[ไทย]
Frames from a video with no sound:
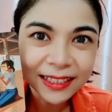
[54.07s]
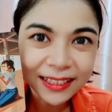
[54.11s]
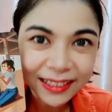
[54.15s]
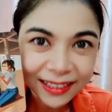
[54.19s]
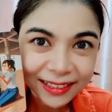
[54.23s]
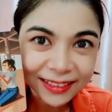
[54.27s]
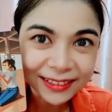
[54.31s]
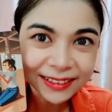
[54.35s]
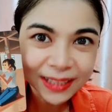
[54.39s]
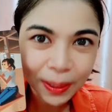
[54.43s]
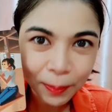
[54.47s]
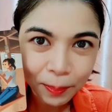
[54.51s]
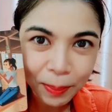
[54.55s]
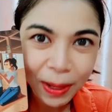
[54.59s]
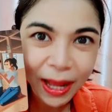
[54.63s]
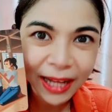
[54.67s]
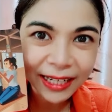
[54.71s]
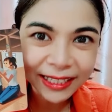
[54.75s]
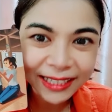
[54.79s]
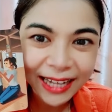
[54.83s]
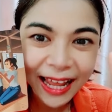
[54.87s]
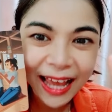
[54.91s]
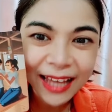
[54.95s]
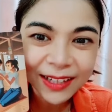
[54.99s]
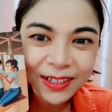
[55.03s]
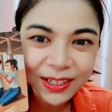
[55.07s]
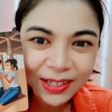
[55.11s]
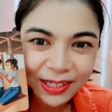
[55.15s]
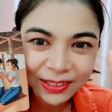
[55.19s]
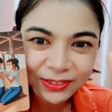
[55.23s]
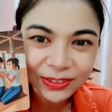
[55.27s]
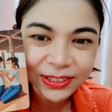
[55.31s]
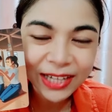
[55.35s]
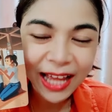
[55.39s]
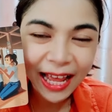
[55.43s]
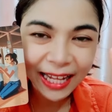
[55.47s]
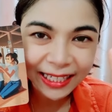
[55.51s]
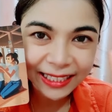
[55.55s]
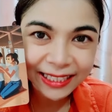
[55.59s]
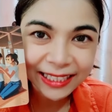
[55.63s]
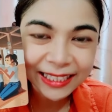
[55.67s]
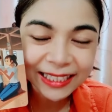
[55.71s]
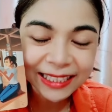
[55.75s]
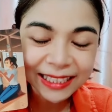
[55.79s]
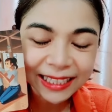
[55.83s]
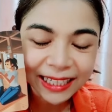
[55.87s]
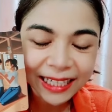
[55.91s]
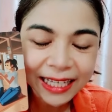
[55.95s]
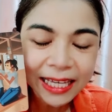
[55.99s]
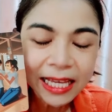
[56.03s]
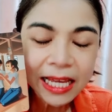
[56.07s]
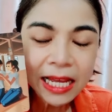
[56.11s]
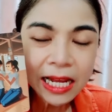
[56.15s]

หรือสัมผัสได้ในลักษณะนี้เลย